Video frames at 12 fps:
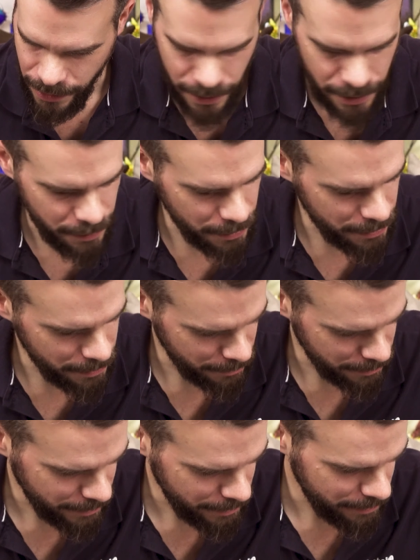Les photos
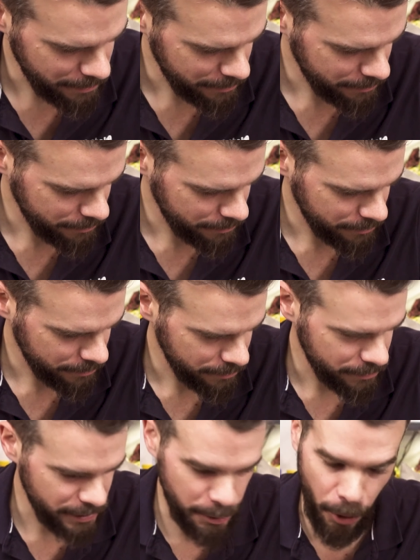sont nettes,
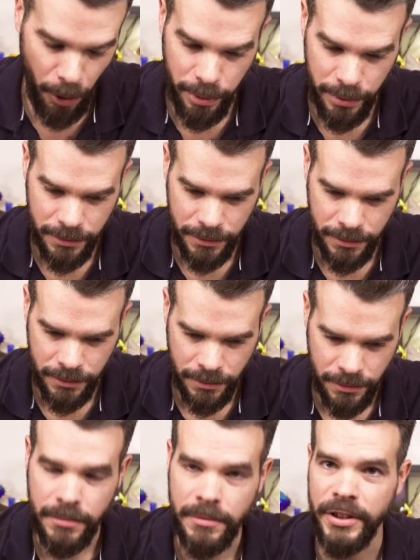c'est propre,
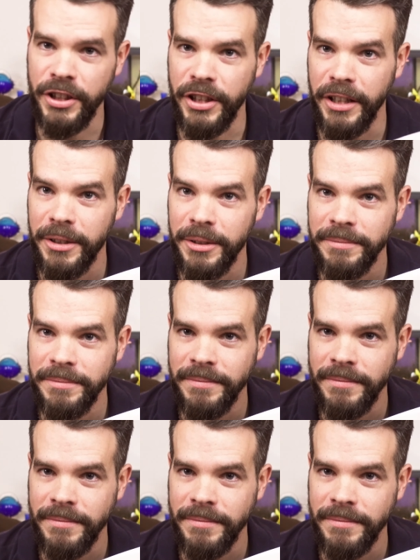c'est tech.